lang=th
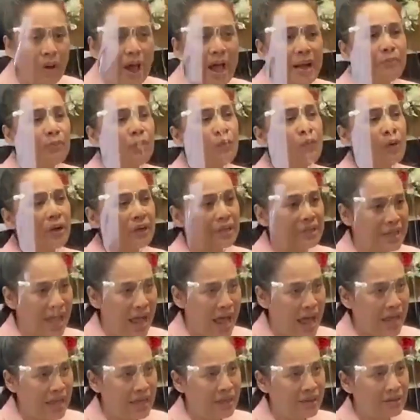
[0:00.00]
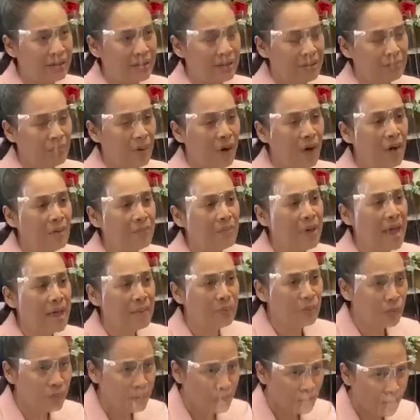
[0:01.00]
ความห่วงใยพ่อแม่
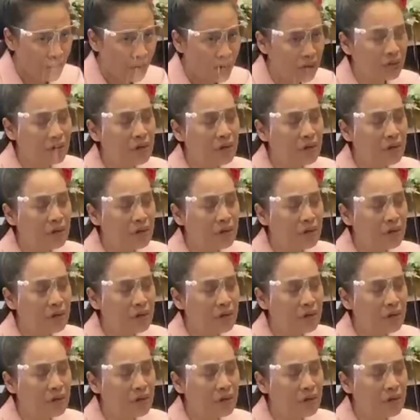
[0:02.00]
ผู้ปกครอง